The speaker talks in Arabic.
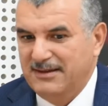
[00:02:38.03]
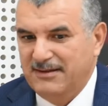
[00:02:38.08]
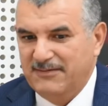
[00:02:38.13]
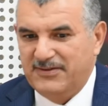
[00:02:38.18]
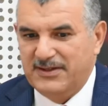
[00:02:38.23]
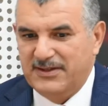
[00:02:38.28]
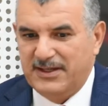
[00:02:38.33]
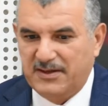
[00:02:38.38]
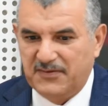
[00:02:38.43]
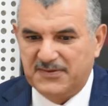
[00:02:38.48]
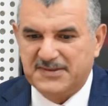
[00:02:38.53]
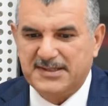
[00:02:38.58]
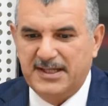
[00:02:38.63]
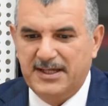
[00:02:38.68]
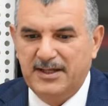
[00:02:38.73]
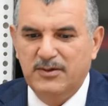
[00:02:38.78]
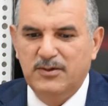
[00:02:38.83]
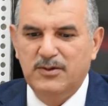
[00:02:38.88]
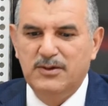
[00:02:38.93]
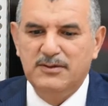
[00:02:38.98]
في
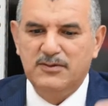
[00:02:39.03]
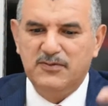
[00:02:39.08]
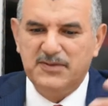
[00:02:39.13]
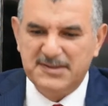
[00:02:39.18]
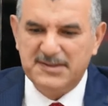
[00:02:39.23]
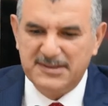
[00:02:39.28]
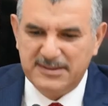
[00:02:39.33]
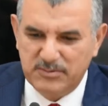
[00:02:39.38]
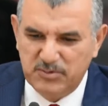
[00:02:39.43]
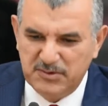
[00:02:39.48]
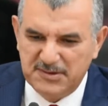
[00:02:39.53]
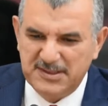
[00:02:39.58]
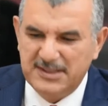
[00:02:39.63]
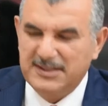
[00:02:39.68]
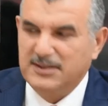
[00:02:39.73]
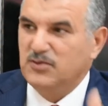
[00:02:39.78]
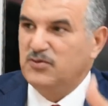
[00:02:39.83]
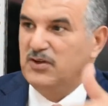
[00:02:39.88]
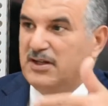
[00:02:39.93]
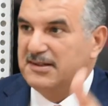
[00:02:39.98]
قفصه في سيدي
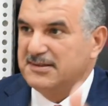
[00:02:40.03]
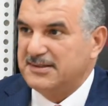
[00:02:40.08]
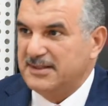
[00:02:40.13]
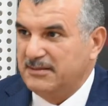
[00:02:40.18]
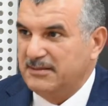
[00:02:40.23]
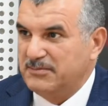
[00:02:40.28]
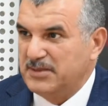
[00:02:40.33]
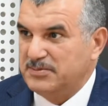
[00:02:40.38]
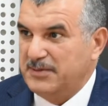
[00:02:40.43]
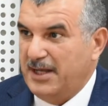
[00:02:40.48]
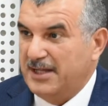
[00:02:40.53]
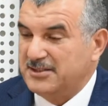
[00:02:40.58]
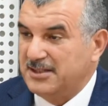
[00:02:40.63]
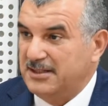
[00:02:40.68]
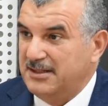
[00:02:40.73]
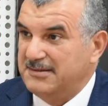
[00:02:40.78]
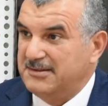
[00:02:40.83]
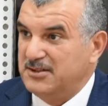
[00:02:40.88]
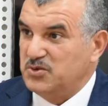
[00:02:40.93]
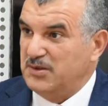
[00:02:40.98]
بوزيد وفي القصرين باش ما عادش
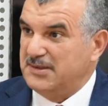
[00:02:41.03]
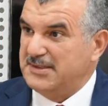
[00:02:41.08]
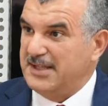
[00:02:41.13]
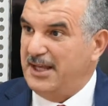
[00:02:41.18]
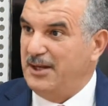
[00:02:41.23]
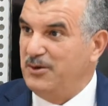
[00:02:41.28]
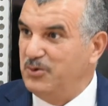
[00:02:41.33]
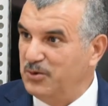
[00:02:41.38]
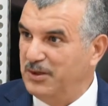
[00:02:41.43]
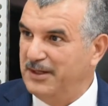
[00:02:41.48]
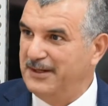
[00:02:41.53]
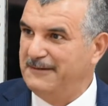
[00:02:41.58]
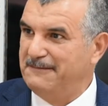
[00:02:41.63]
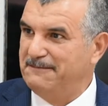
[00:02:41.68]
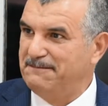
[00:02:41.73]
الناس يجوا لسهلول